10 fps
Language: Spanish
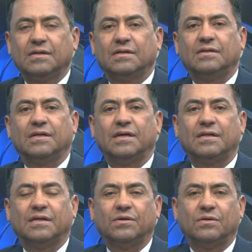el día
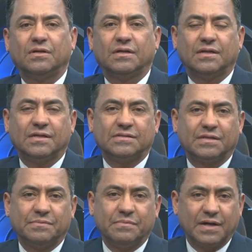de hoy, en
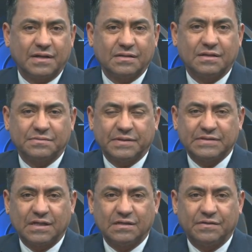este martes
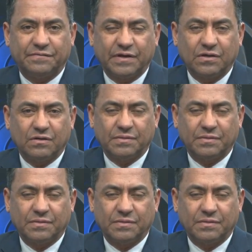bastante frío,